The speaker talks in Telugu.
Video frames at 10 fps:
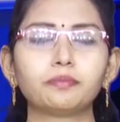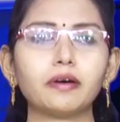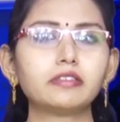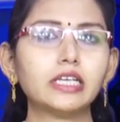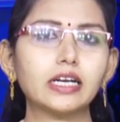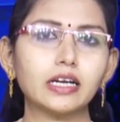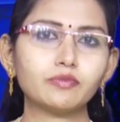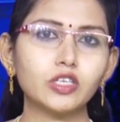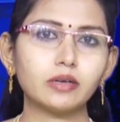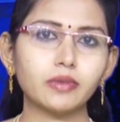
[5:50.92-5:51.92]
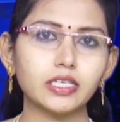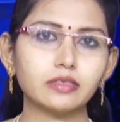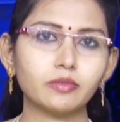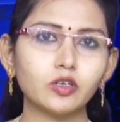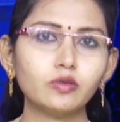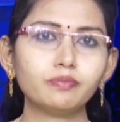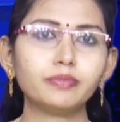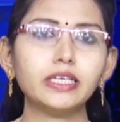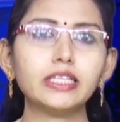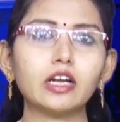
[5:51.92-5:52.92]
పవిత్ర రంజాన్ మాసంలో
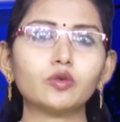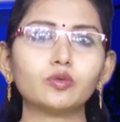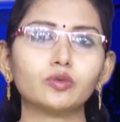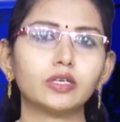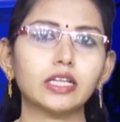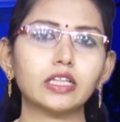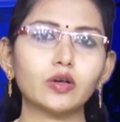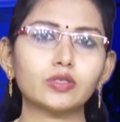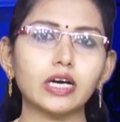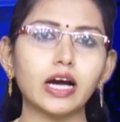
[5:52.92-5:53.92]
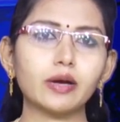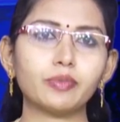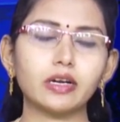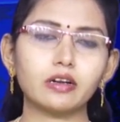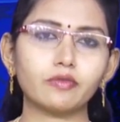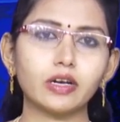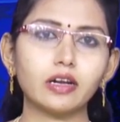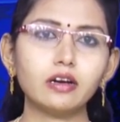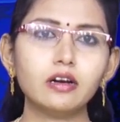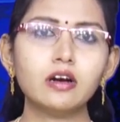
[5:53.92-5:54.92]
బీదలకు ఉన్నంతలో సహాయపడటం వల్ల
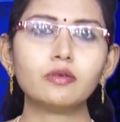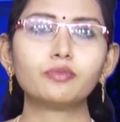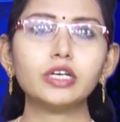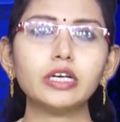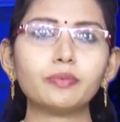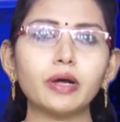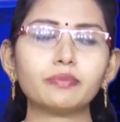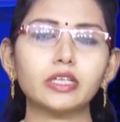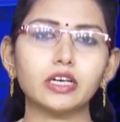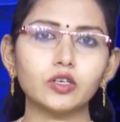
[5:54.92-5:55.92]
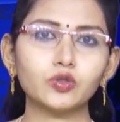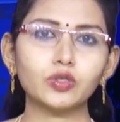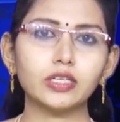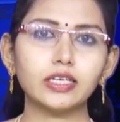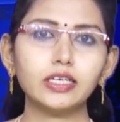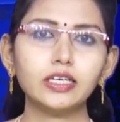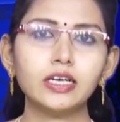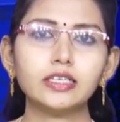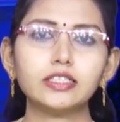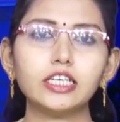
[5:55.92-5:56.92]
పుణ్యప్రాప్తి కలుగుతుందని
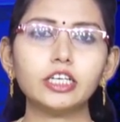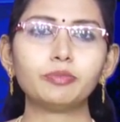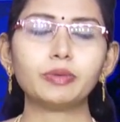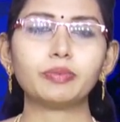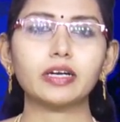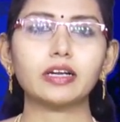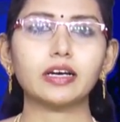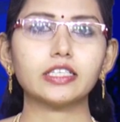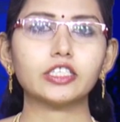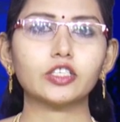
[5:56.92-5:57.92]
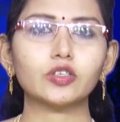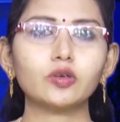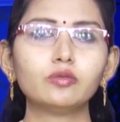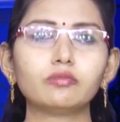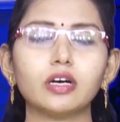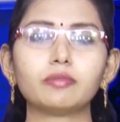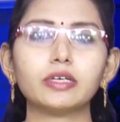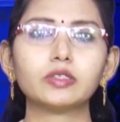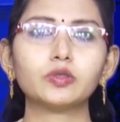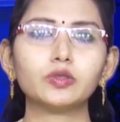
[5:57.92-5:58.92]
టీడీపీ పట్టణ అధ్యక్షులు
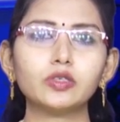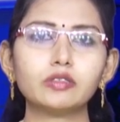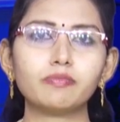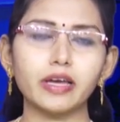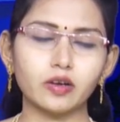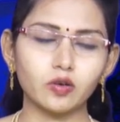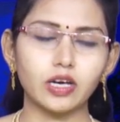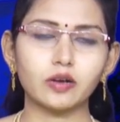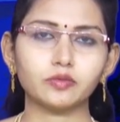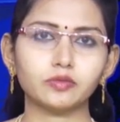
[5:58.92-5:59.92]
మహమ్మద్ కుద్దూస్ పేర్కొన్నారు